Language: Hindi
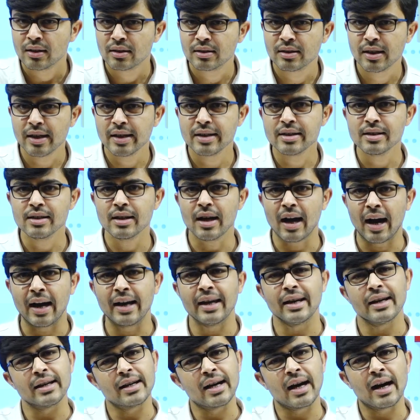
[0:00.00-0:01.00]
चेंज
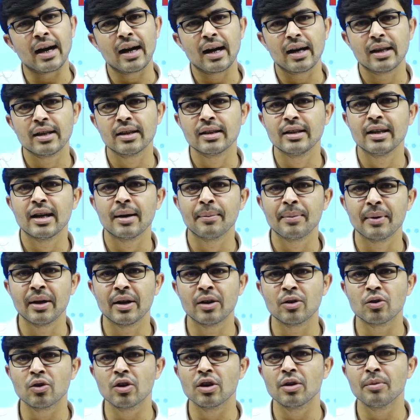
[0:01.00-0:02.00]
आएगा यदि आप
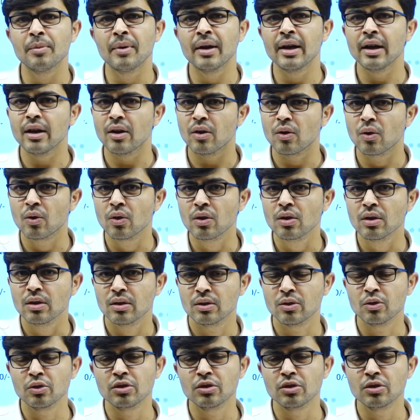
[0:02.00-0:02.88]
एंड्रॉयड में और